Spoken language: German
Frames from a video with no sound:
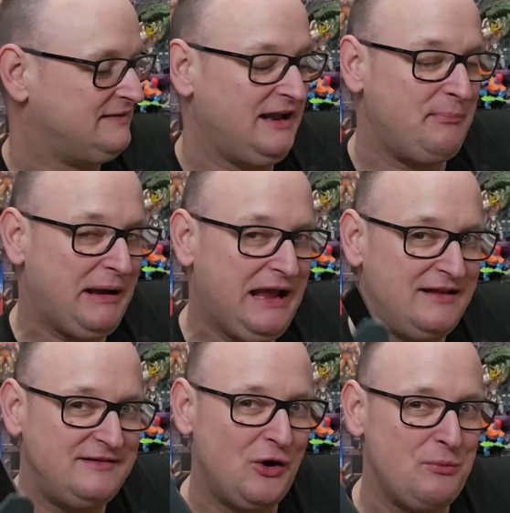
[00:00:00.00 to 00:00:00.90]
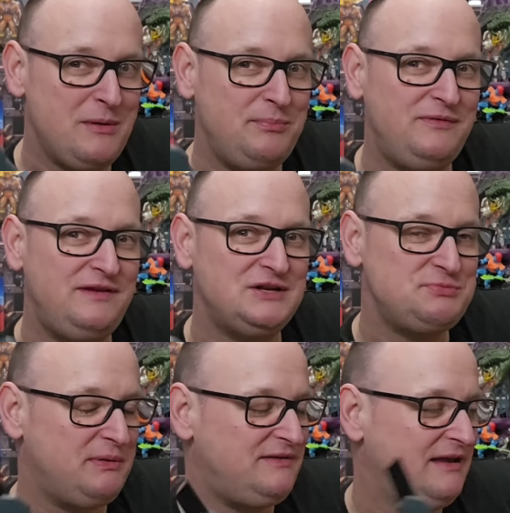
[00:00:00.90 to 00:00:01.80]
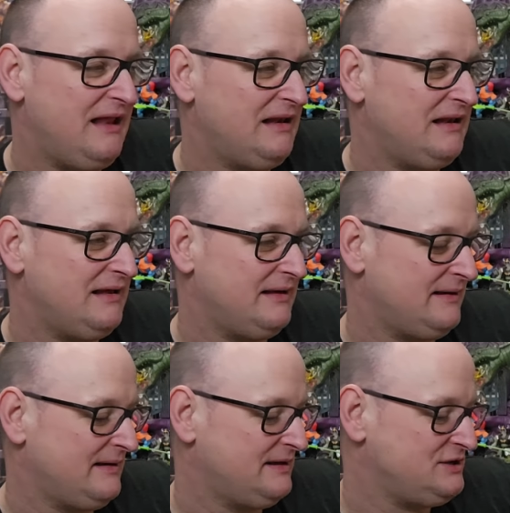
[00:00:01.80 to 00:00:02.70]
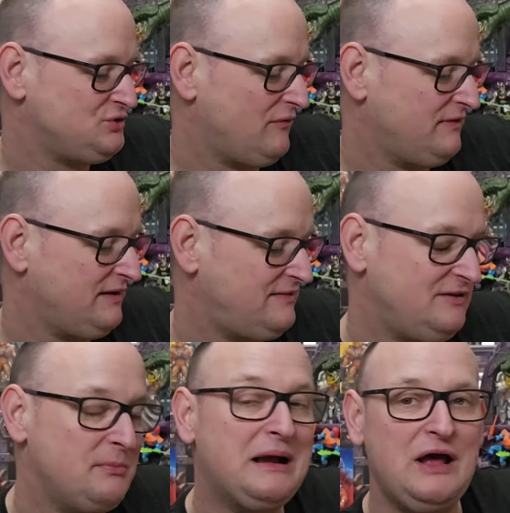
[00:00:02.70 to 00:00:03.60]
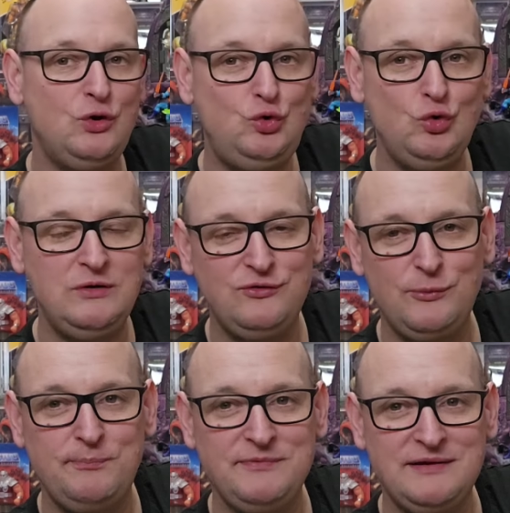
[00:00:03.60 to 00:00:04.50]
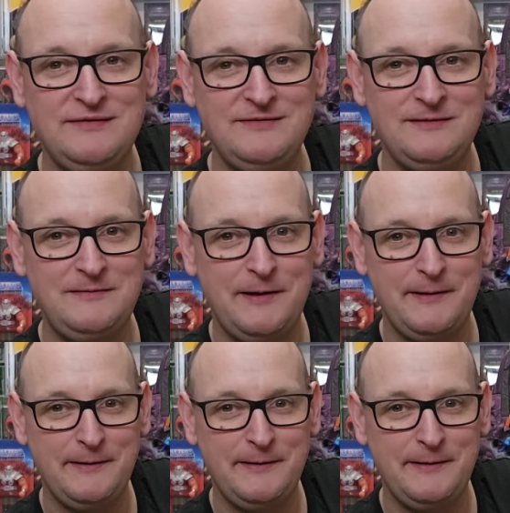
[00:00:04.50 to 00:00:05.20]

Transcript: Seine Pakete sind auch immer ein bisschen speziell. Äh, ich hoffe, dass diesmal keine Tütensuppen drin sind.